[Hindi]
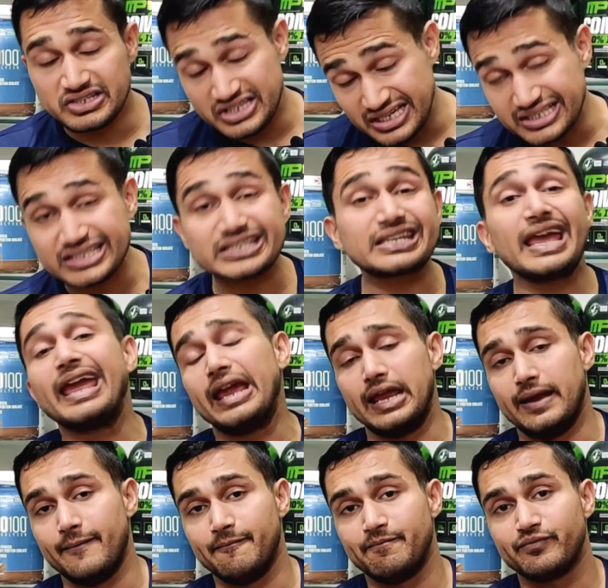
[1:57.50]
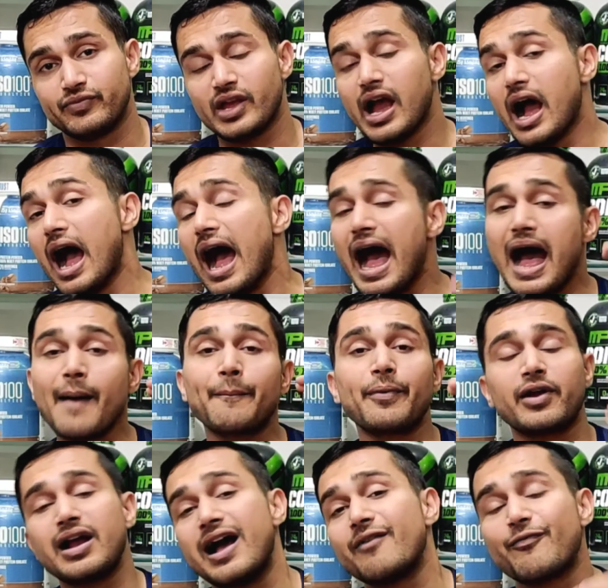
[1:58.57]
जिससे
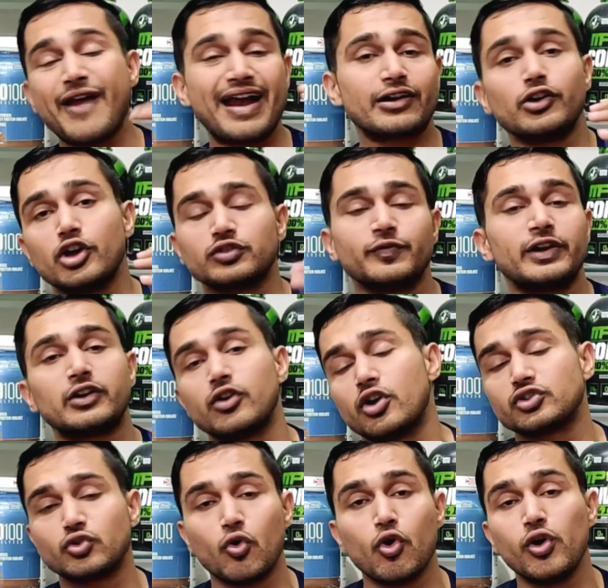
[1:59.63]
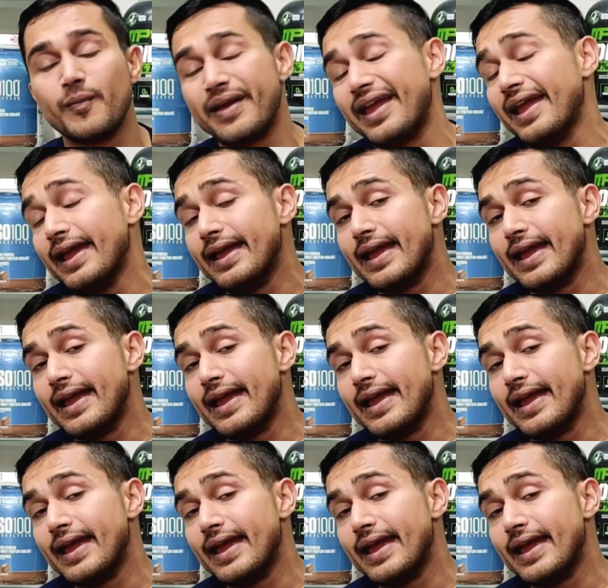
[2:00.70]
आपका फैट लॉस वेट लॉस गोल में